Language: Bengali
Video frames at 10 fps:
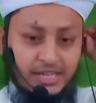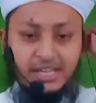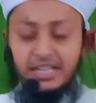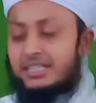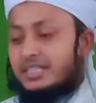
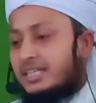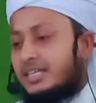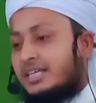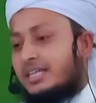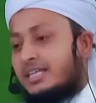ঠিক
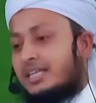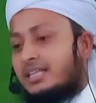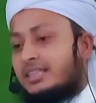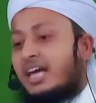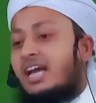
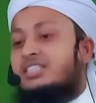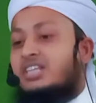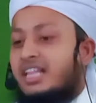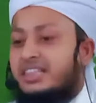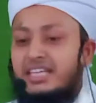তার
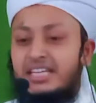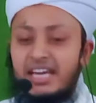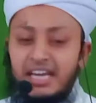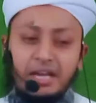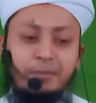
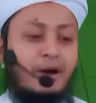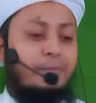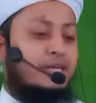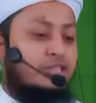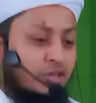জাতিকে
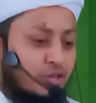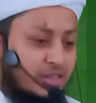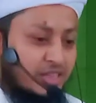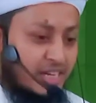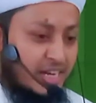এইভাবেই যখন
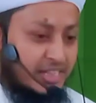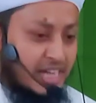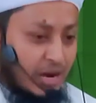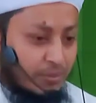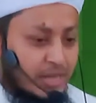দিনের
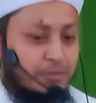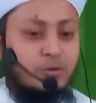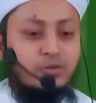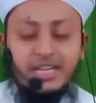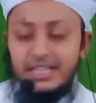দাওয়াত
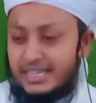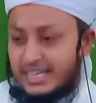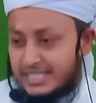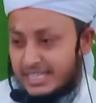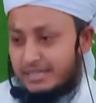পৌঁছাইতে
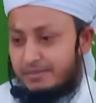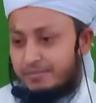গেছেন